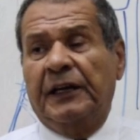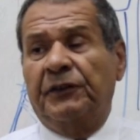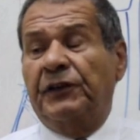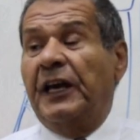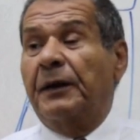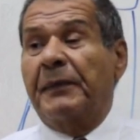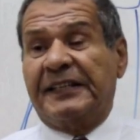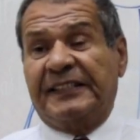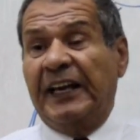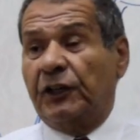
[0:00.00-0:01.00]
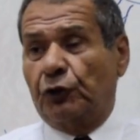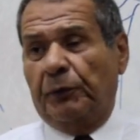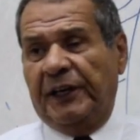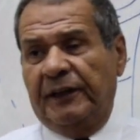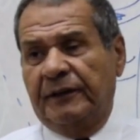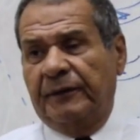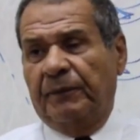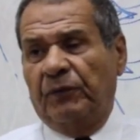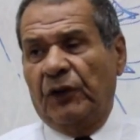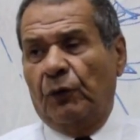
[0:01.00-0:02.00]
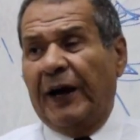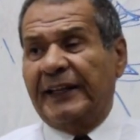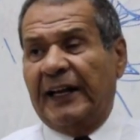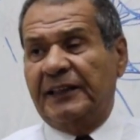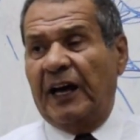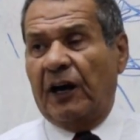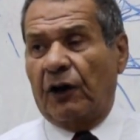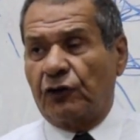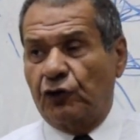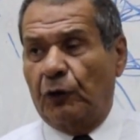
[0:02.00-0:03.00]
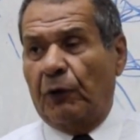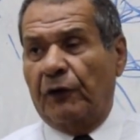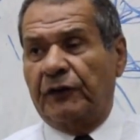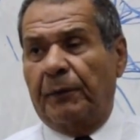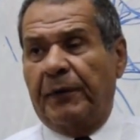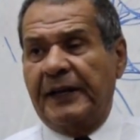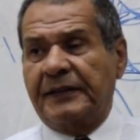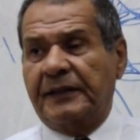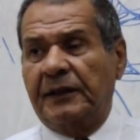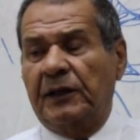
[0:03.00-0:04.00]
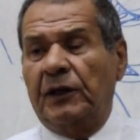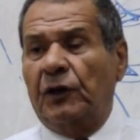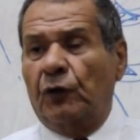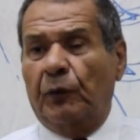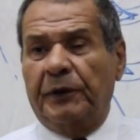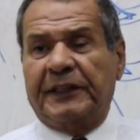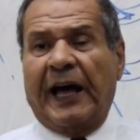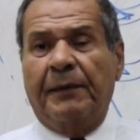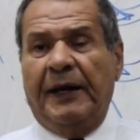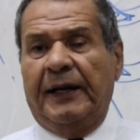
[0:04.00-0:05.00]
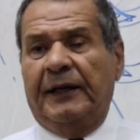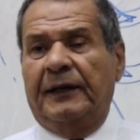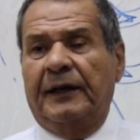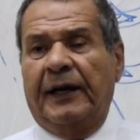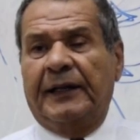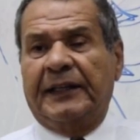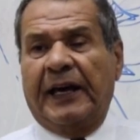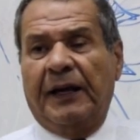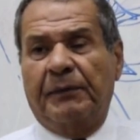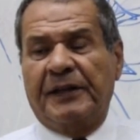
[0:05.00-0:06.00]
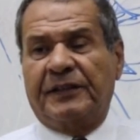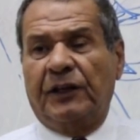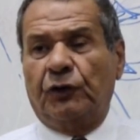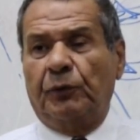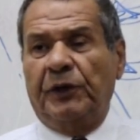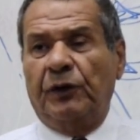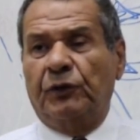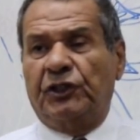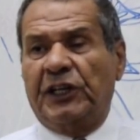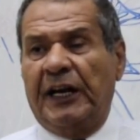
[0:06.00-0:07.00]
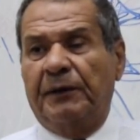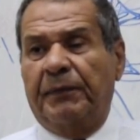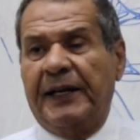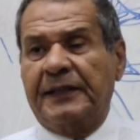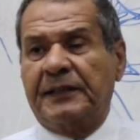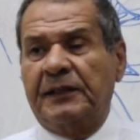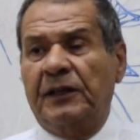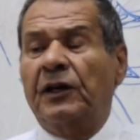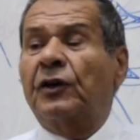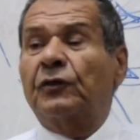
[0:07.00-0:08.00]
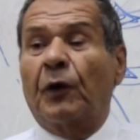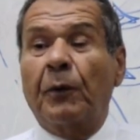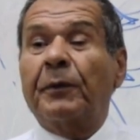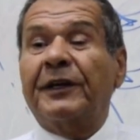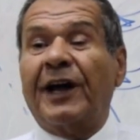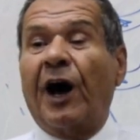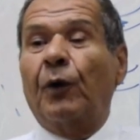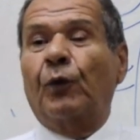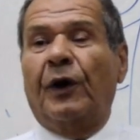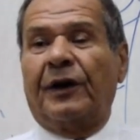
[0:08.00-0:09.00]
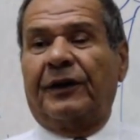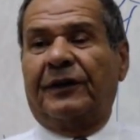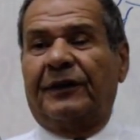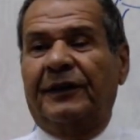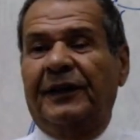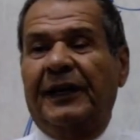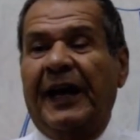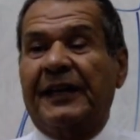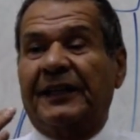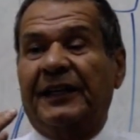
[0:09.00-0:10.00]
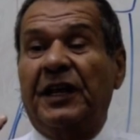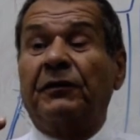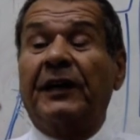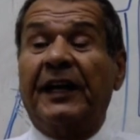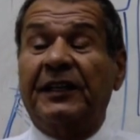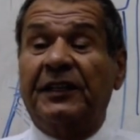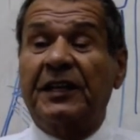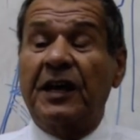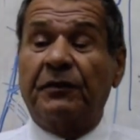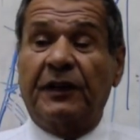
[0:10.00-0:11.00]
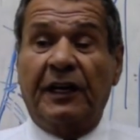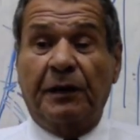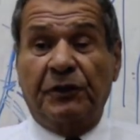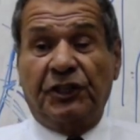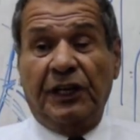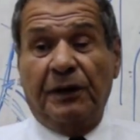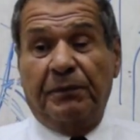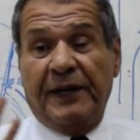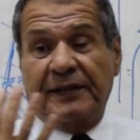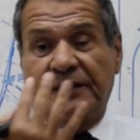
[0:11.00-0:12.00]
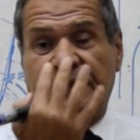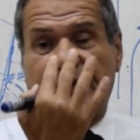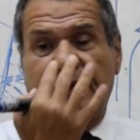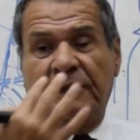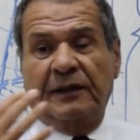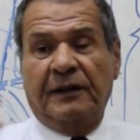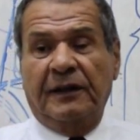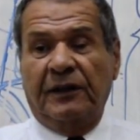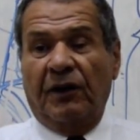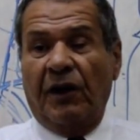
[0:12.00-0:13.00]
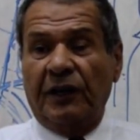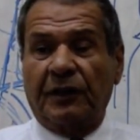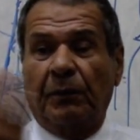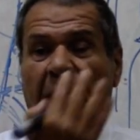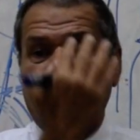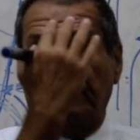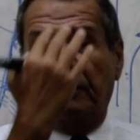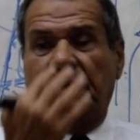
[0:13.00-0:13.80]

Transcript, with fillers: في الماستكتومي واحده عندها كارسنوما اوف ذا بريست وبيتعمل راديكال ماستكتومي ويتشال البريست فممكن اعور هذا النيرف لان النيرف لان بشيل البريست لغايه المصل